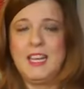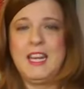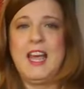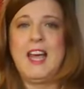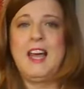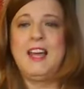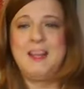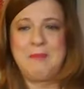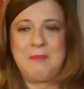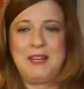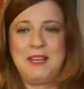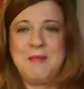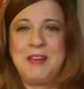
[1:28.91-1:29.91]
e che è
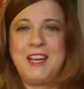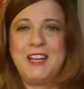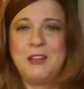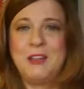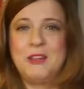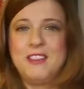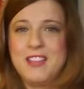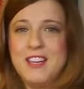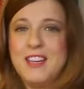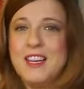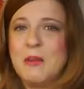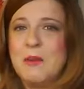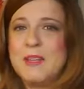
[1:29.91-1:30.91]
l'apprendimento
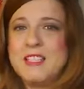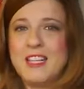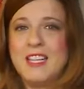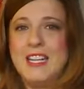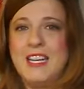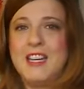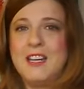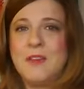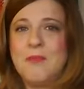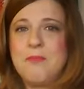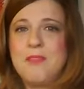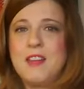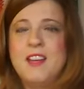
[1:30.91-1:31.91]
delle lingue
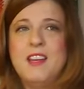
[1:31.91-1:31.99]
straniere.